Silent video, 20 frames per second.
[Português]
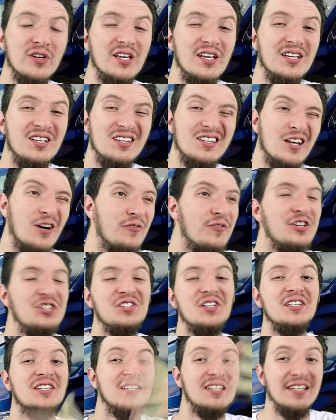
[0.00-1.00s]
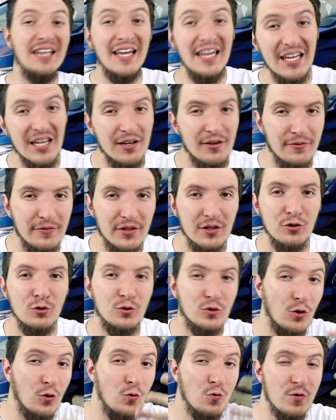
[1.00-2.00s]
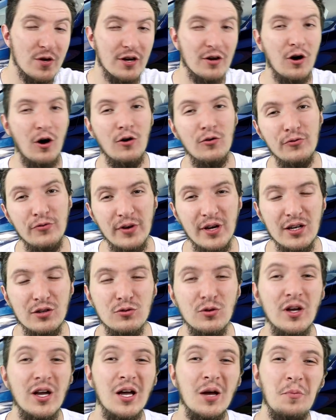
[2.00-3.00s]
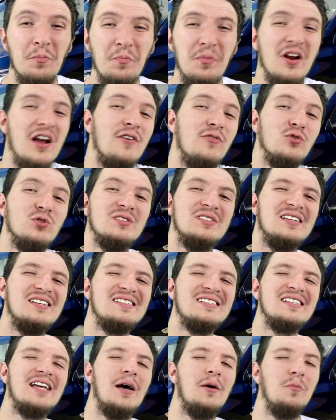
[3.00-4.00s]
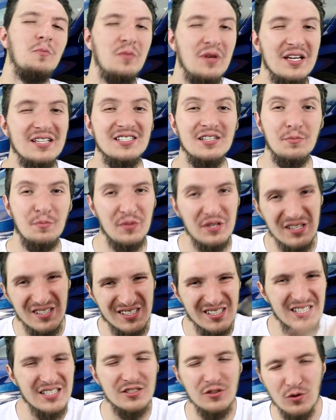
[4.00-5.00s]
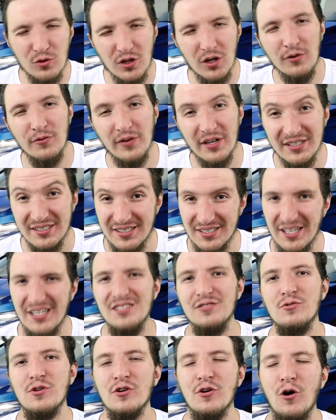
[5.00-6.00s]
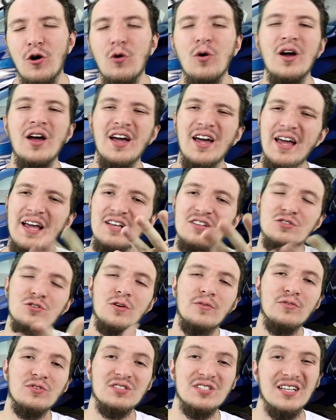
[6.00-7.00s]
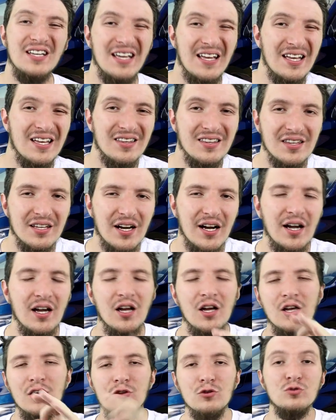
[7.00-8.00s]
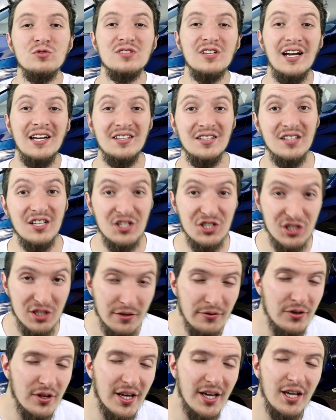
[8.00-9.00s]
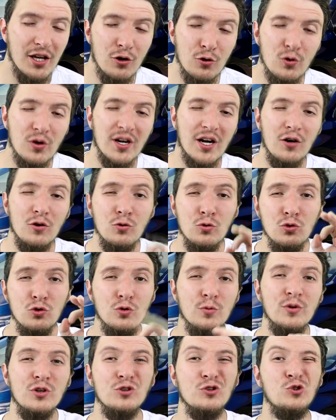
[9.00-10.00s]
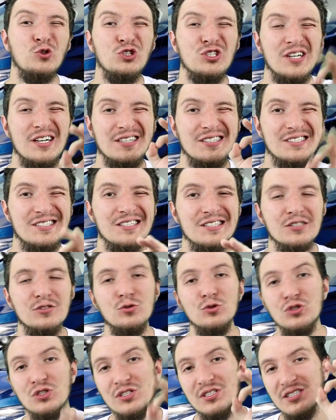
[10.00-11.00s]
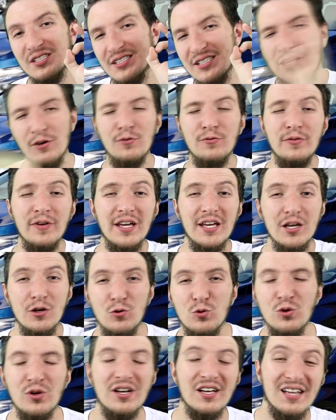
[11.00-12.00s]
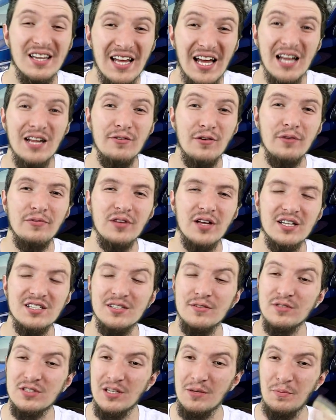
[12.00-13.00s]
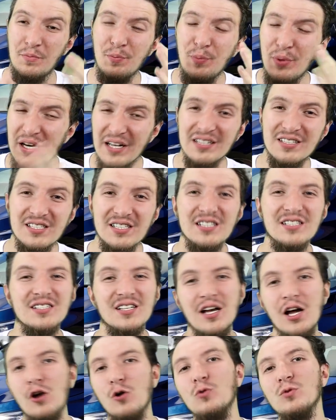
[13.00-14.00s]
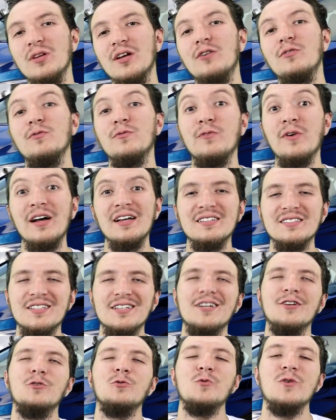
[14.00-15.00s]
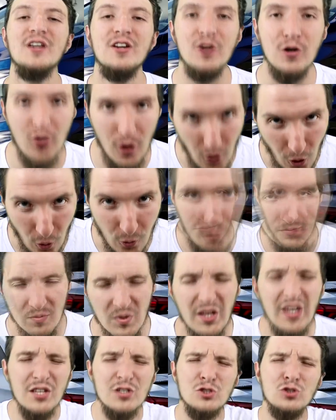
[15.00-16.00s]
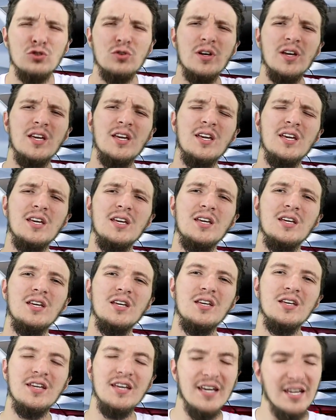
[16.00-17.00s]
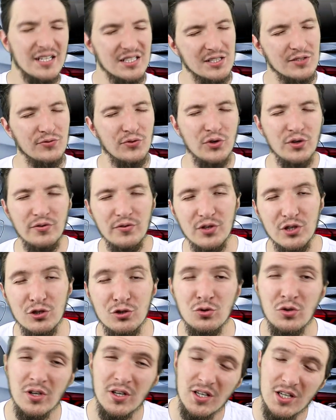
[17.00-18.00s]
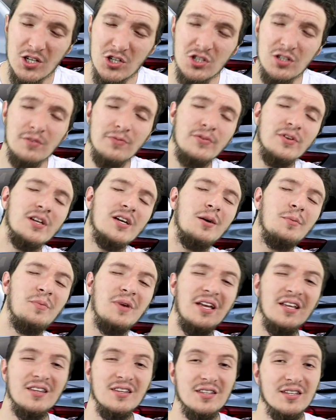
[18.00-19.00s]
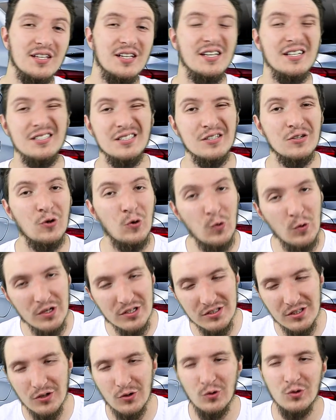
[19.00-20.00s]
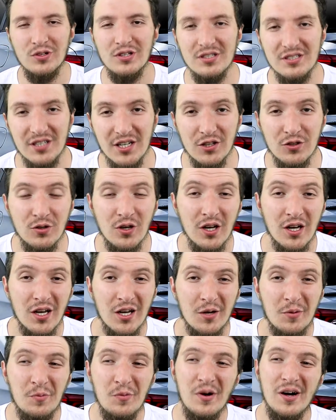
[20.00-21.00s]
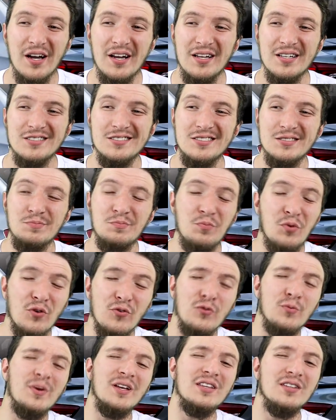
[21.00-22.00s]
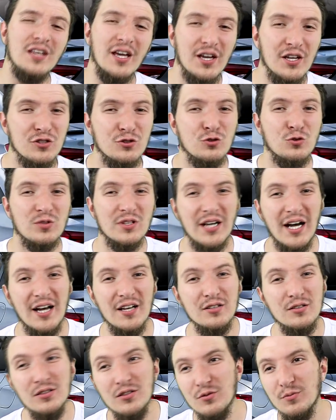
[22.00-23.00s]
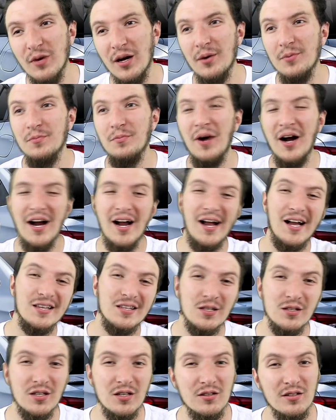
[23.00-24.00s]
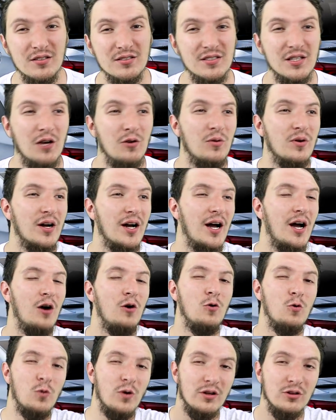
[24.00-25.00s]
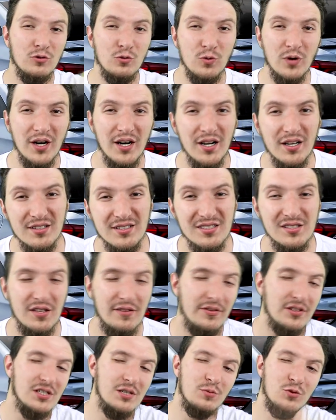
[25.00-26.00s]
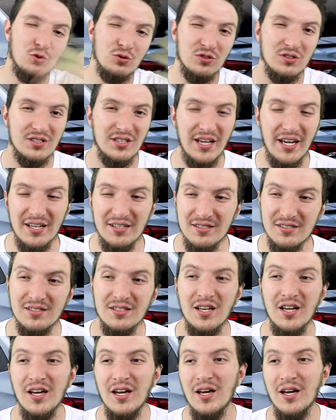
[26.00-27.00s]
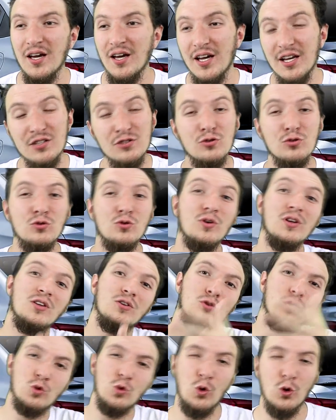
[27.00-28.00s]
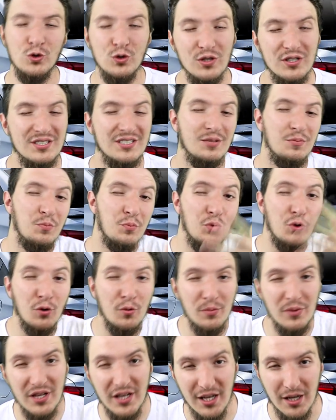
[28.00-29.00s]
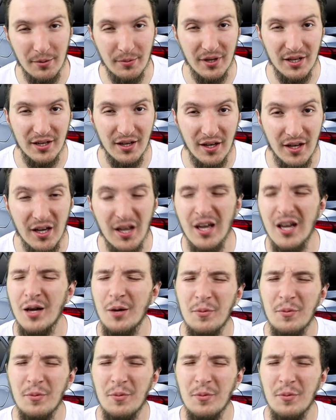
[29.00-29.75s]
que talvez já tenha vindo com o recall feito, para você saber se precisa ou não fazer esse recall, é só você entrar no site da Chevrolet e colocar o número do chassi do seu veículo. Lá ele vai falar se você precisa ou não fazer o recall. É isso aí, esse foi o vídeo e a gente fica bem triste com isso acontecendo, mas provavelmente é resultado de uma marca tentando lançar um carro quanto antes, sem fazer muitos testes, resultou em todo esse problema, né?